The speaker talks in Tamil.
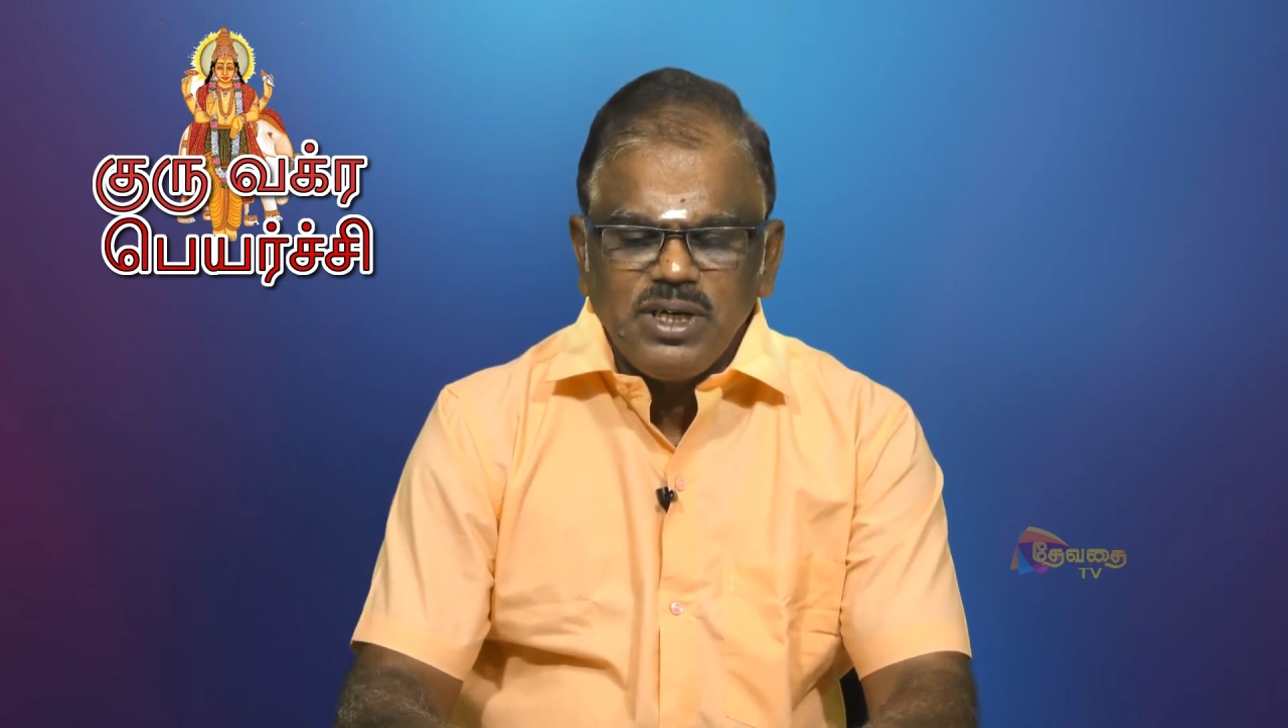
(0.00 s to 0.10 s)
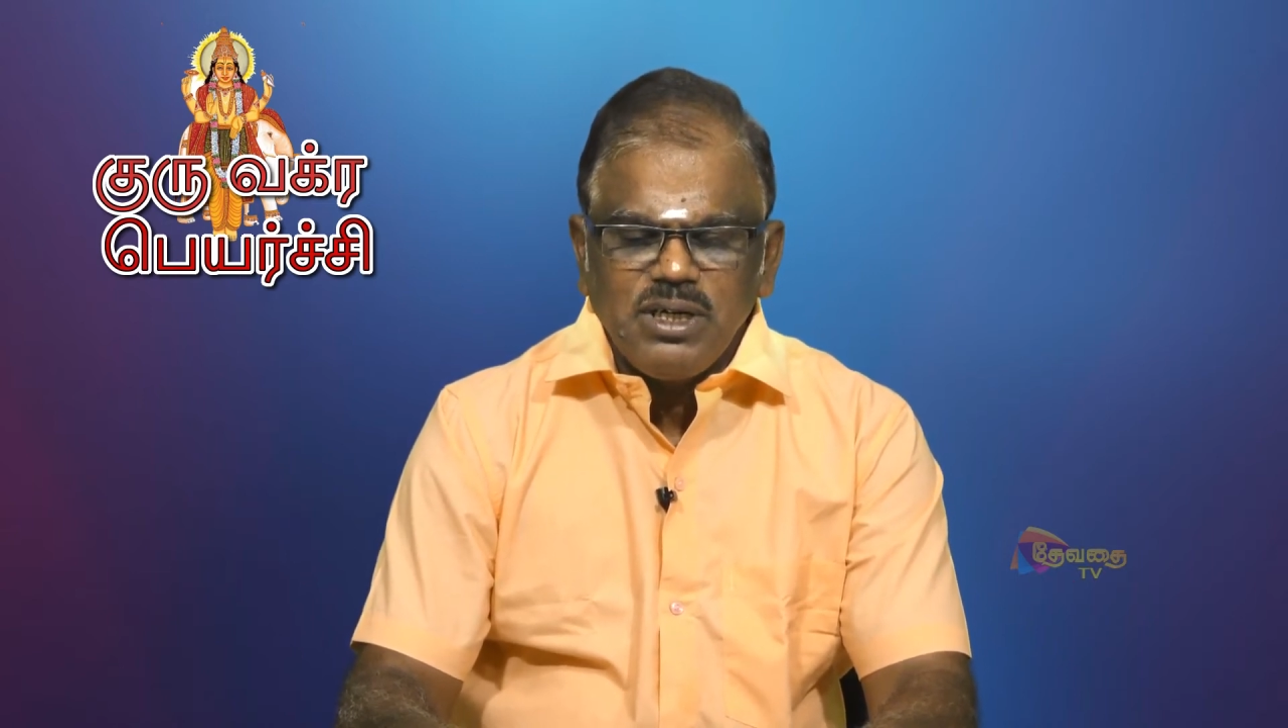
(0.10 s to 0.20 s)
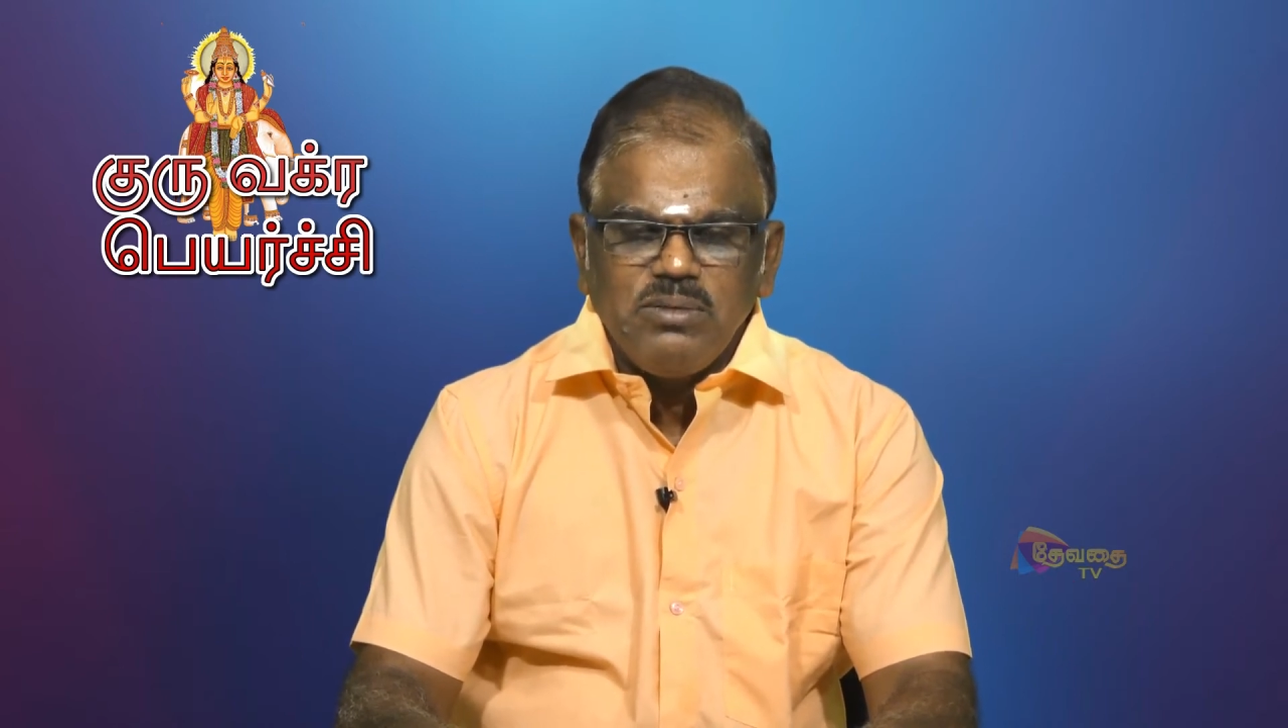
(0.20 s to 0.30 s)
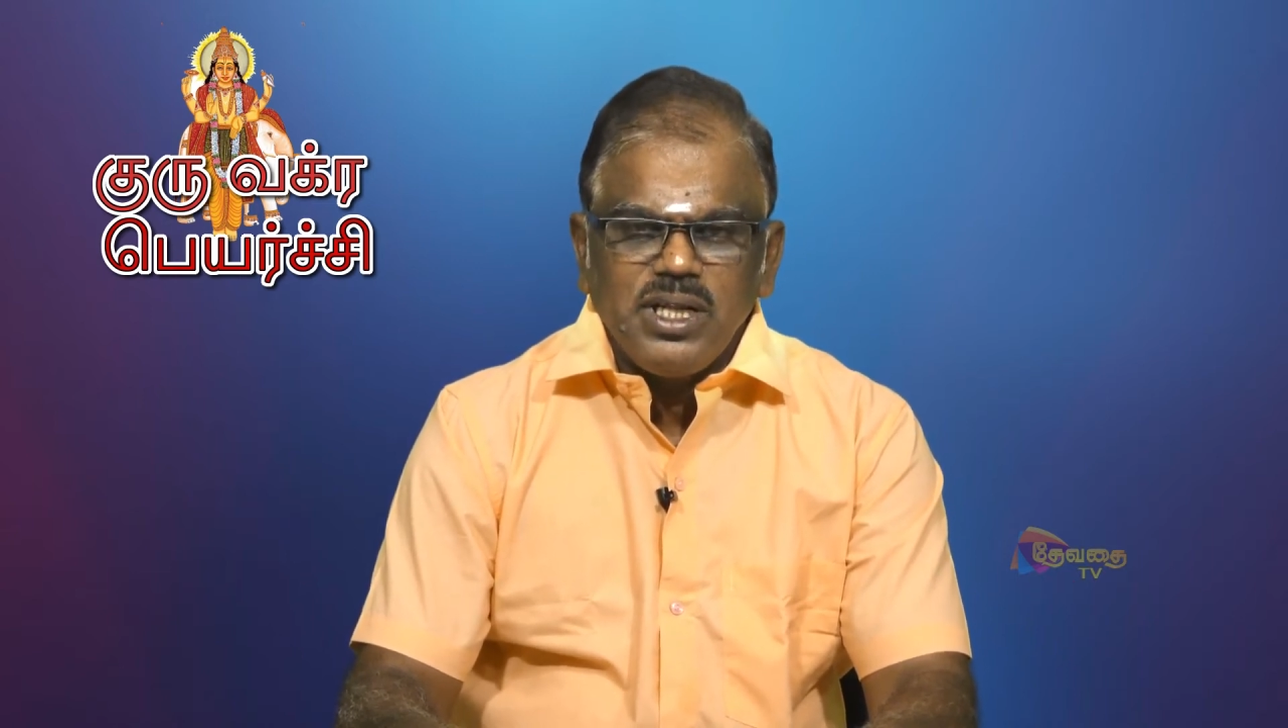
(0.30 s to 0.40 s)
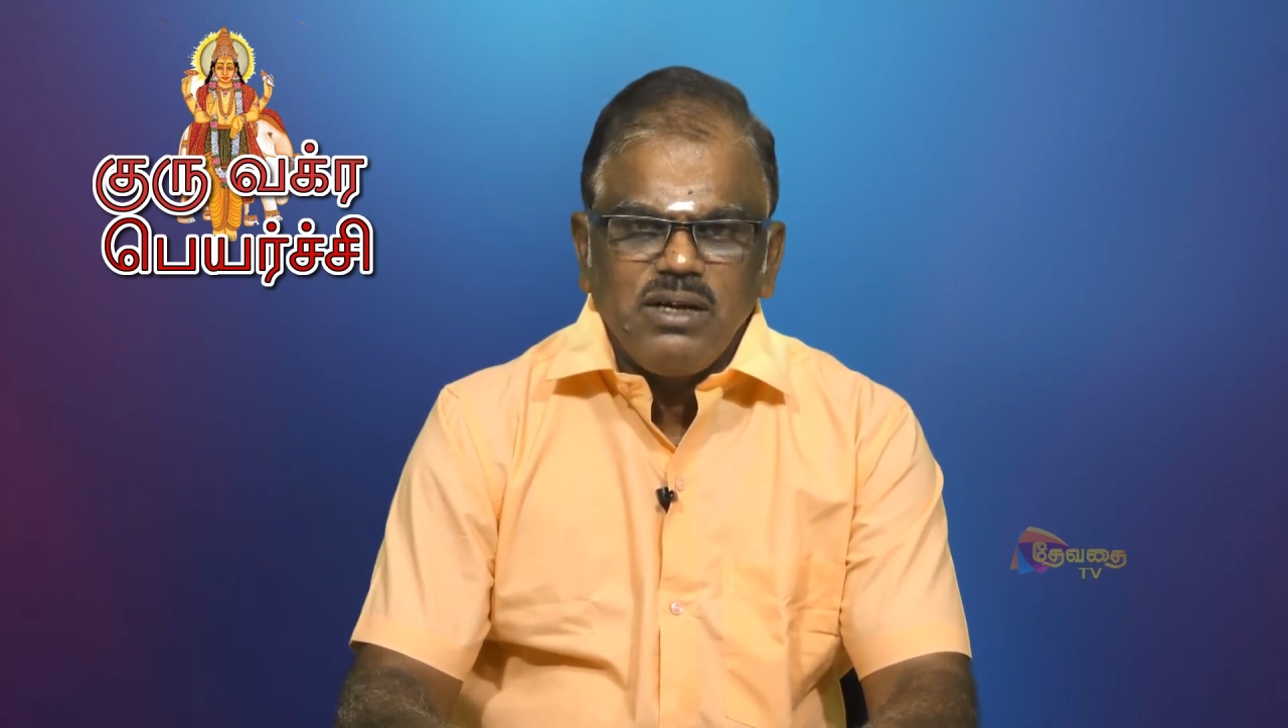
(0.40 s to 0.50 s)

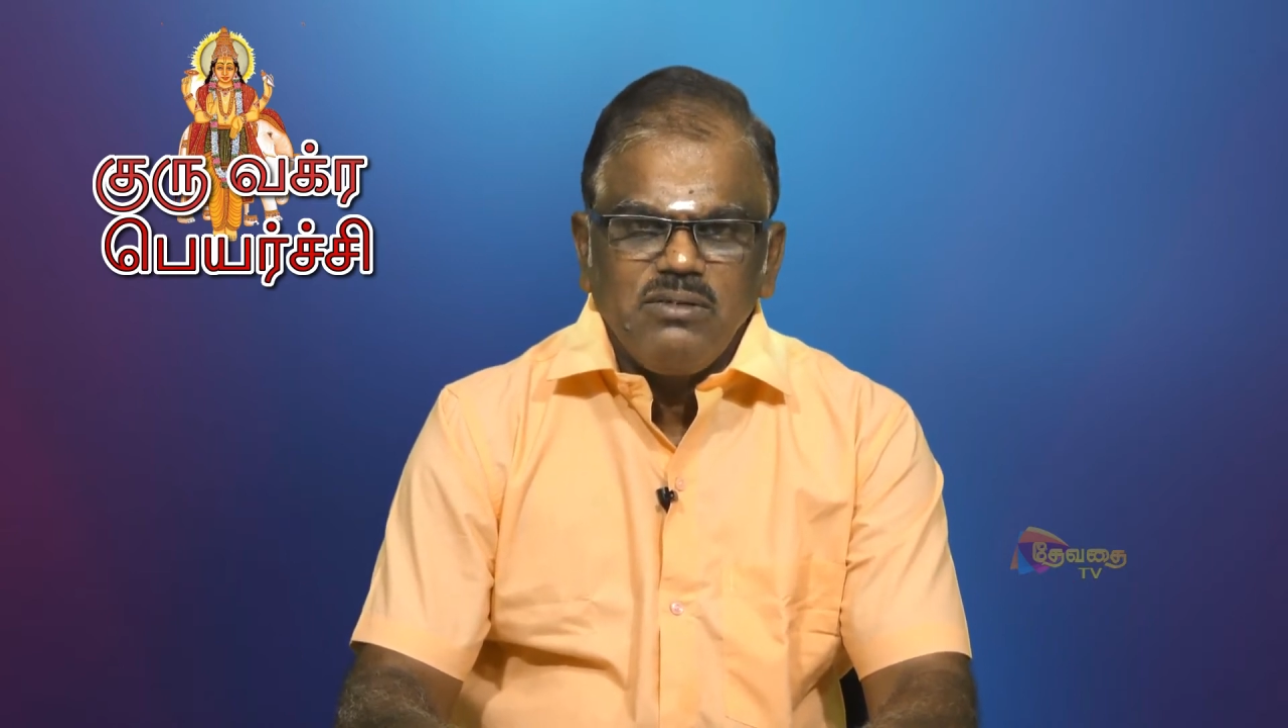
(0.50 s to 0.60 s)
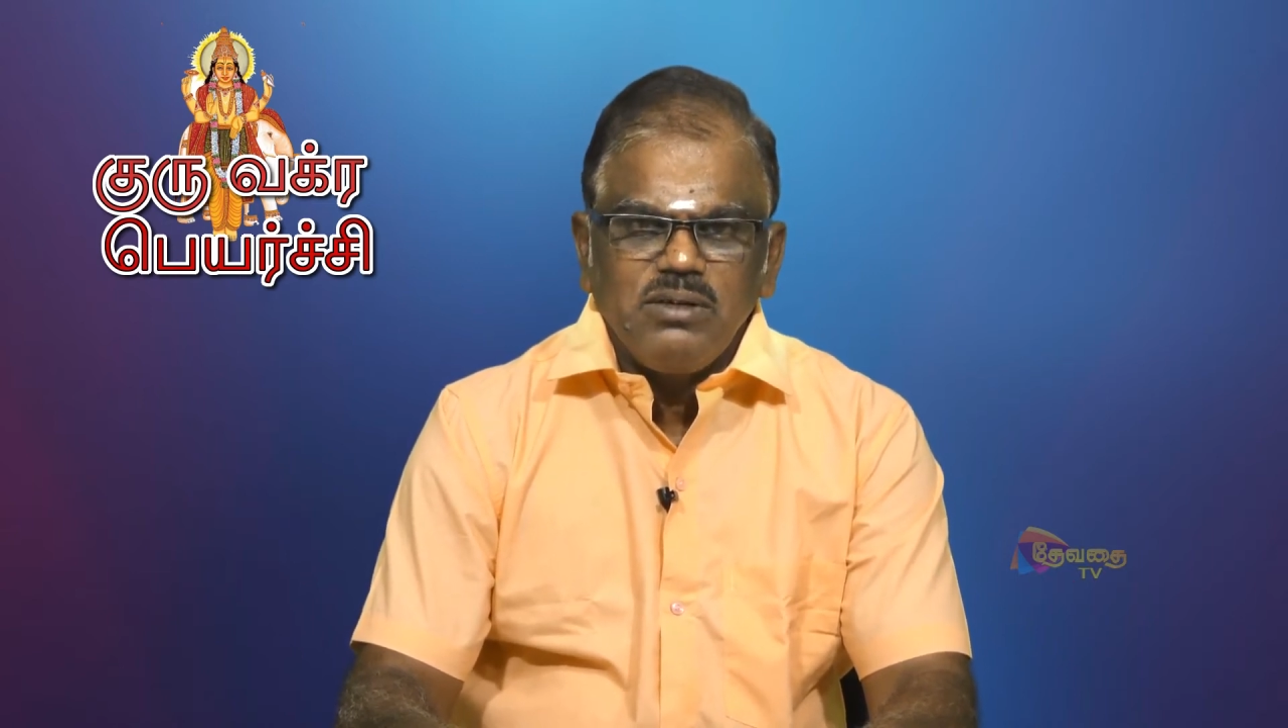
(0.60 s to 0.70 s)
வட்டப்பாதையில்